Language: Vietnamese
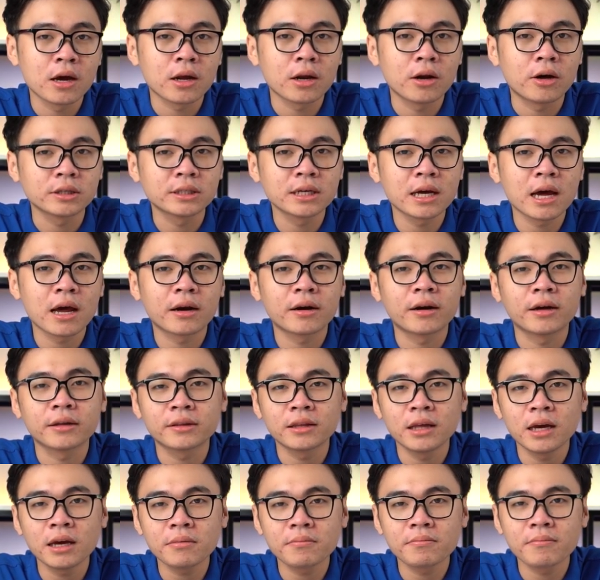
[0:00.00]
đó chính là
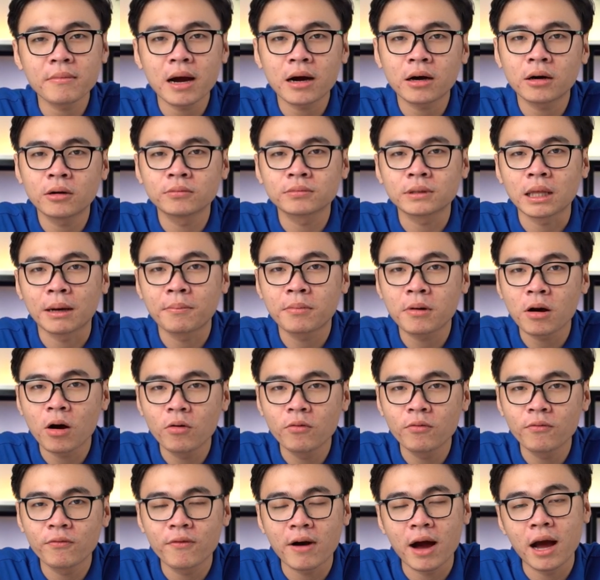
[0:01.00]
RTX
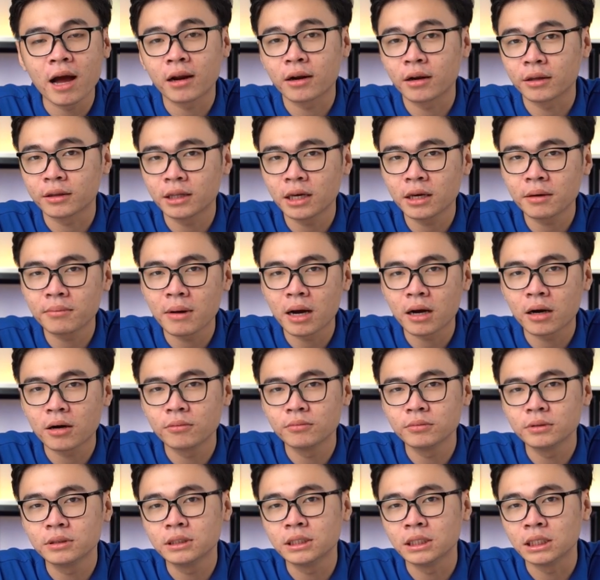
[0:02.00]
3080 và RTX
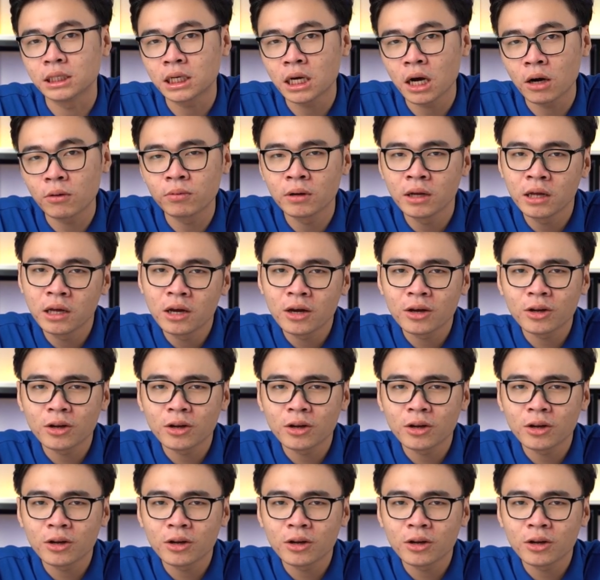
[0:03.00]
3090.